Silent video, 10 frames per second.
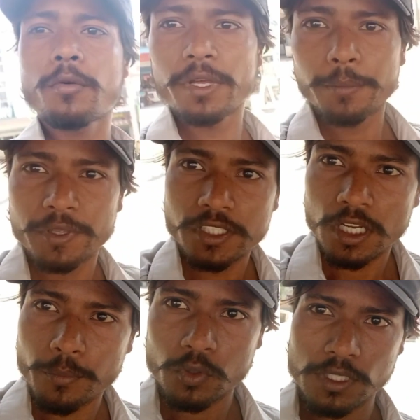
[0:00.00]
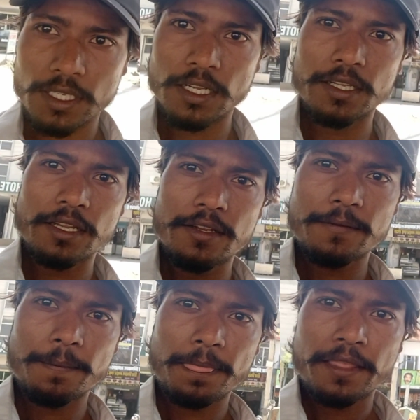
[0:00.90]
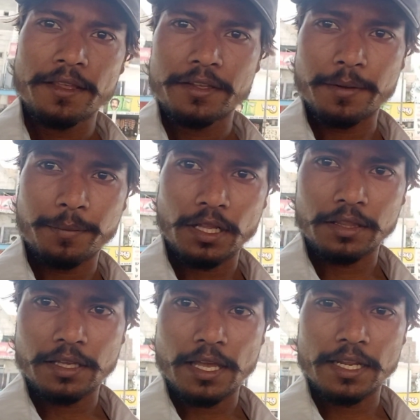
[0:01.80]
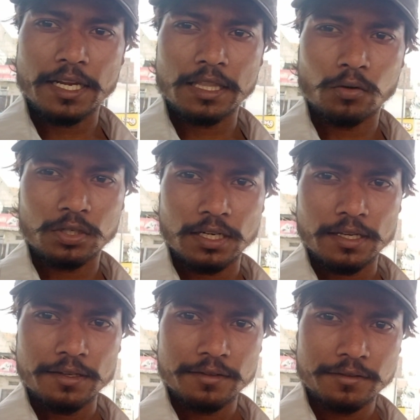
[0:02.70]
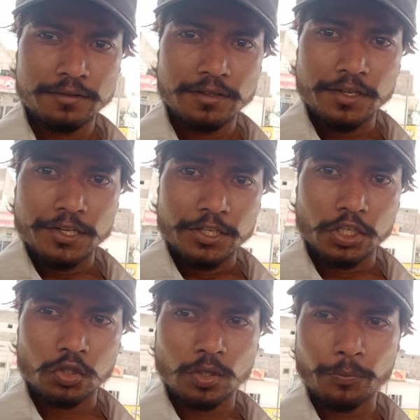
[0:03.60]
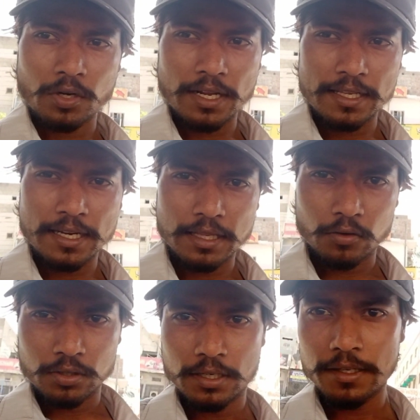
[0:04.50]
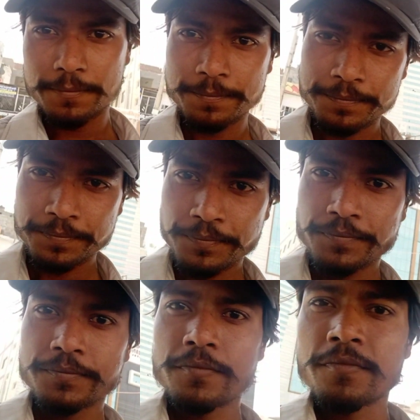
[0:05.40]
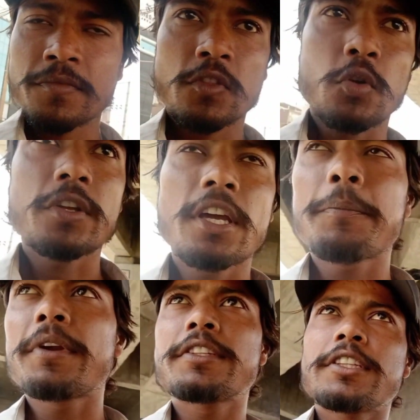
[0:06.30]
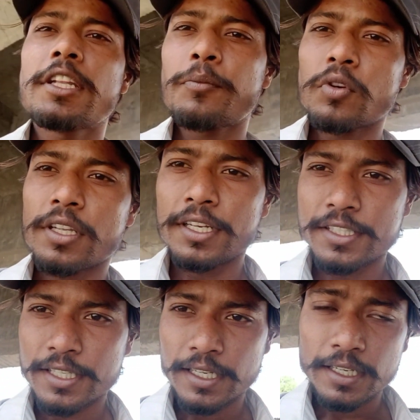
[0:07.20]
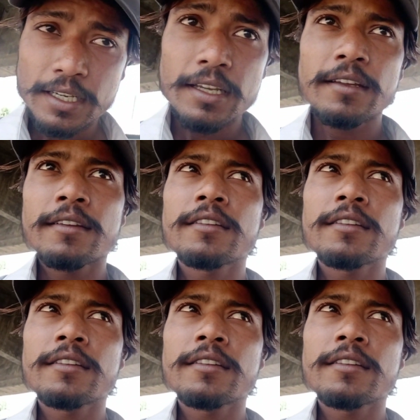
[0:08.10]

हूँ और मेरे पीछे आपको दिख रहा है ये ये बड़ा सा एलिगेंस होटल है ये जयपुर पूरा एलिगेंस होटल है तो ये अपने जिंदल पुल के नीचे ही है